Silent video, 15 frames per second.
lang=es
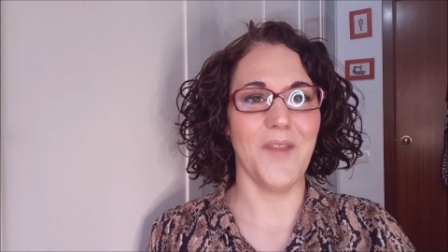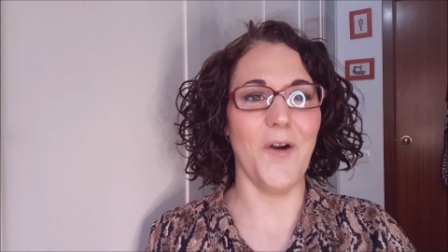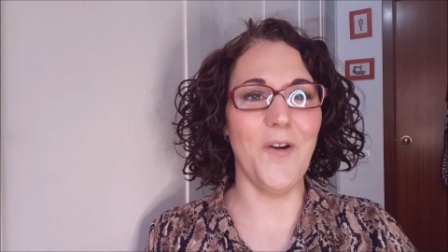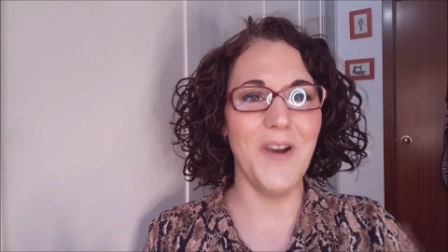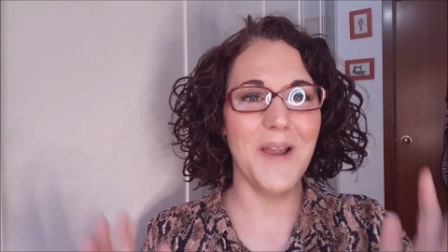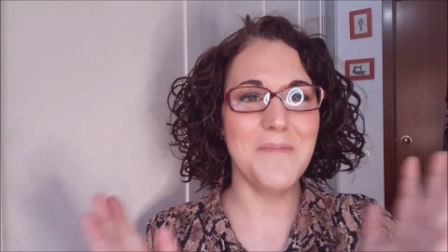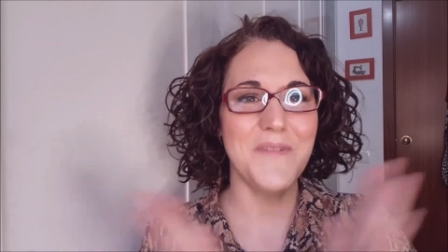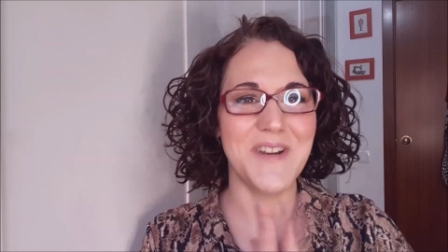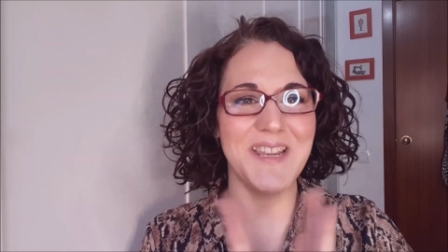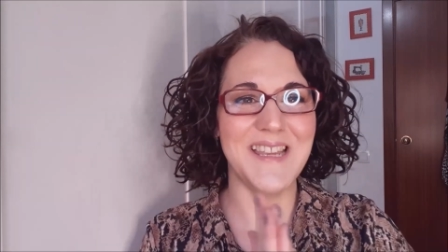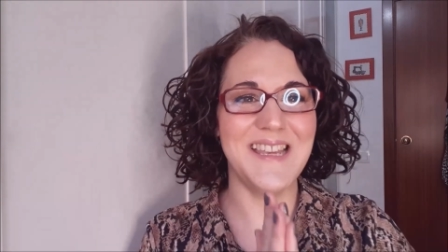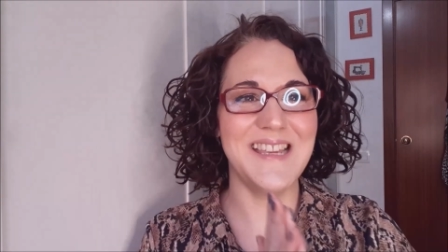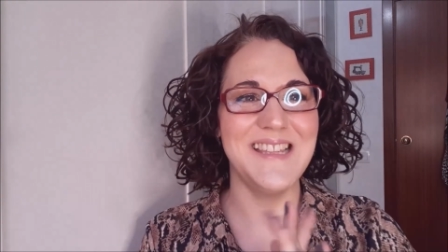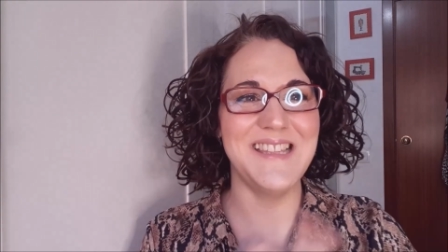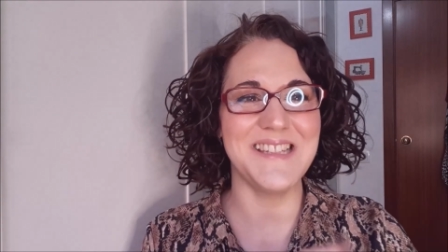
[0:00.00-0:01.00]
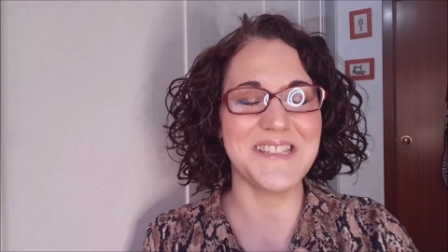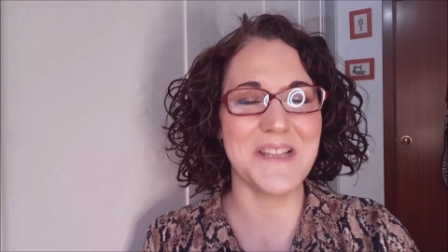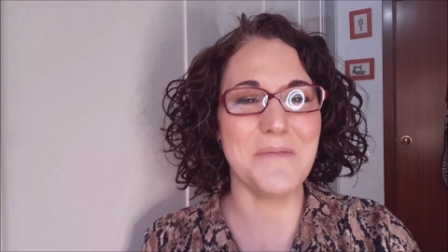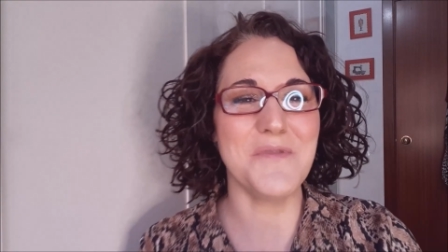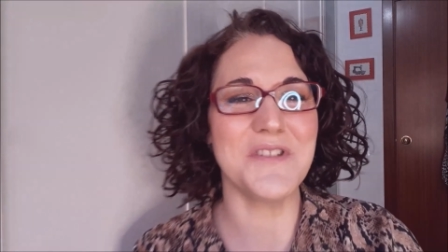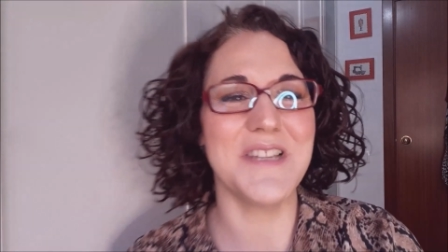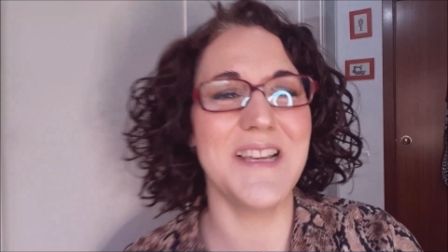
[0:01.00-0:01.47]
Hola amores, ya
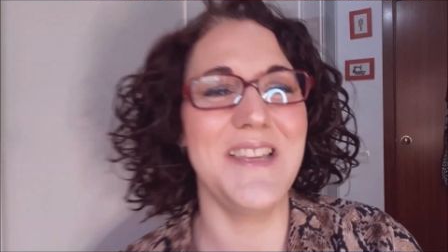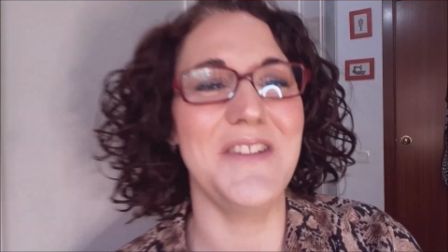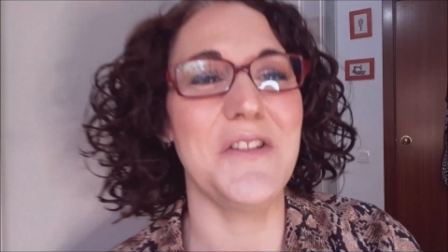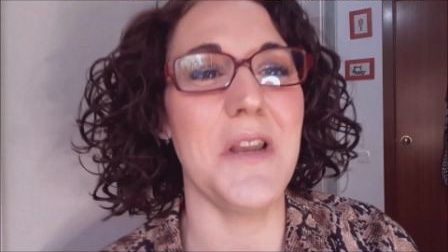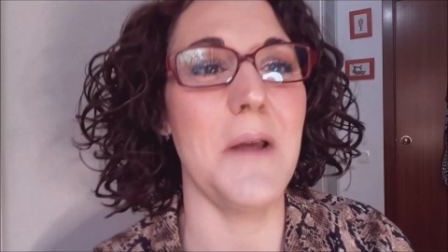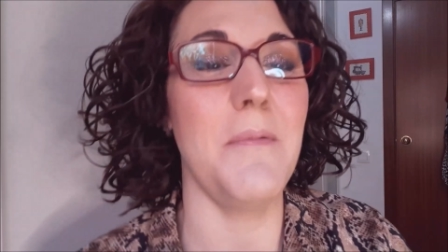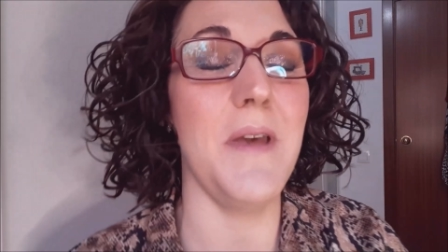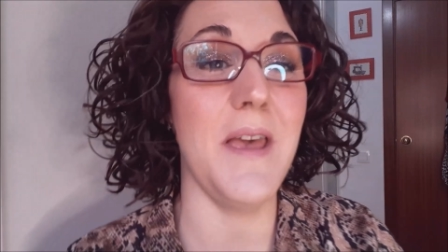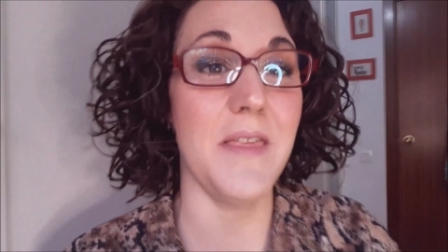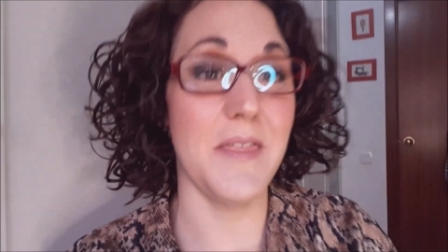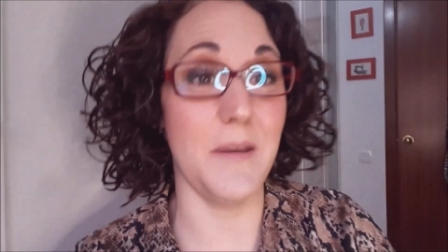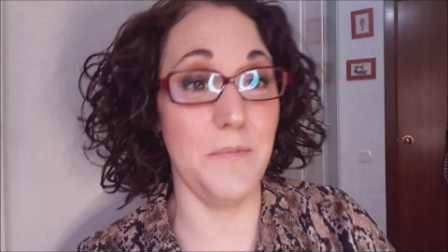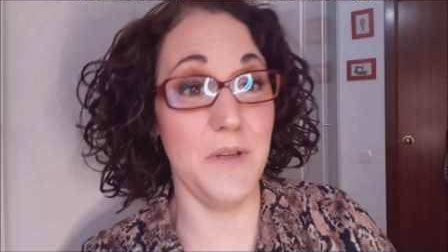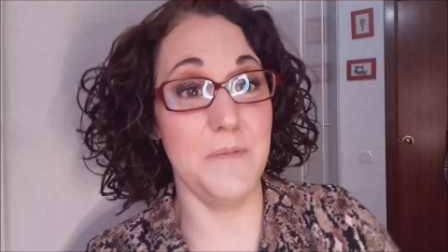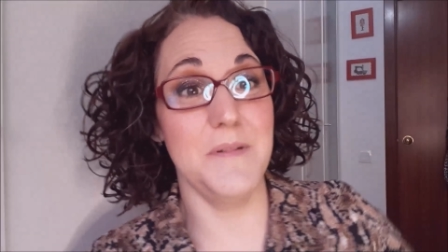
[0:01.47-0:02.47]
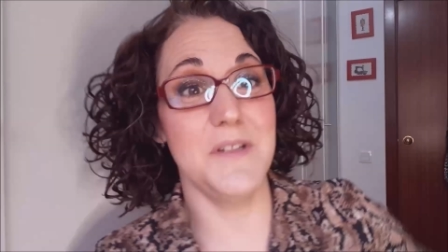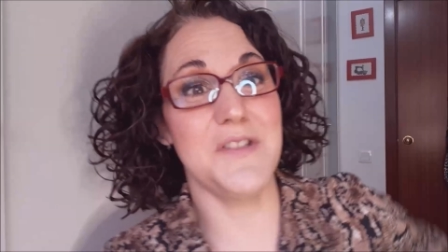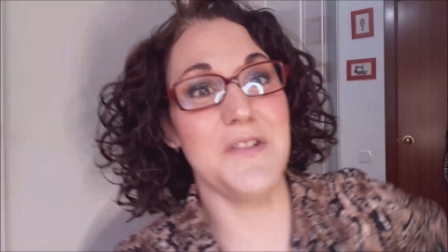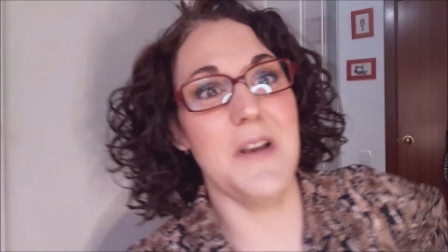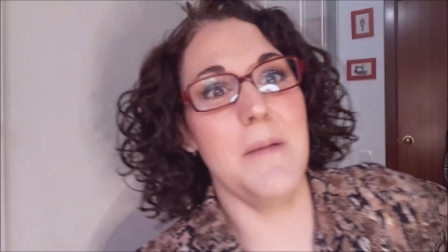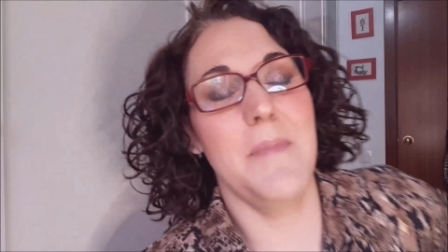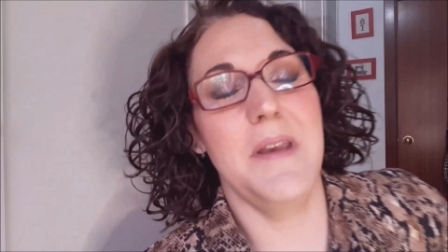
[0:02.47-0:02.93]
estamos aquí otra vez. ¿Habéis
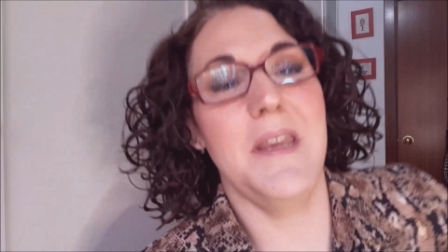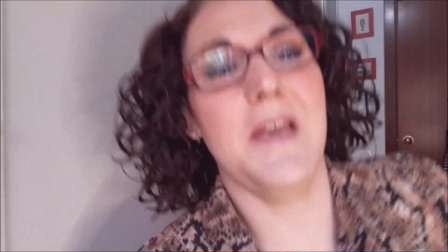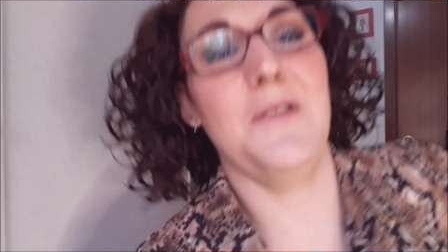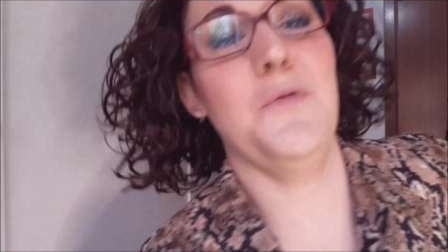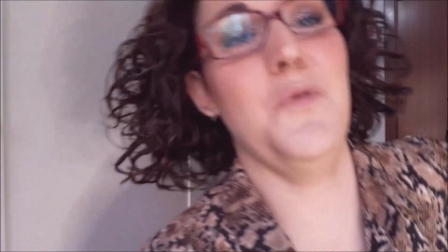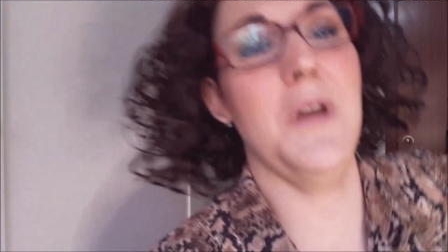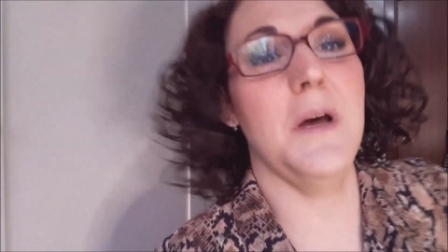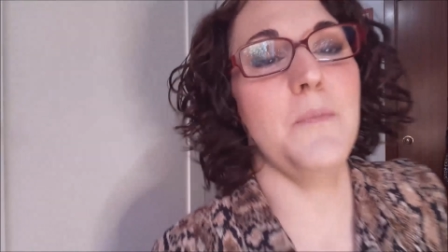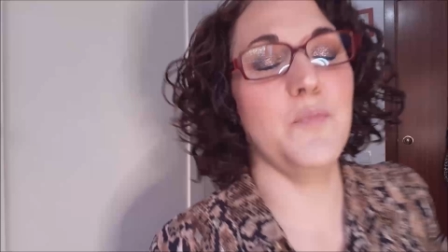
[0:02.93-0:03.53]
visto la miniatura?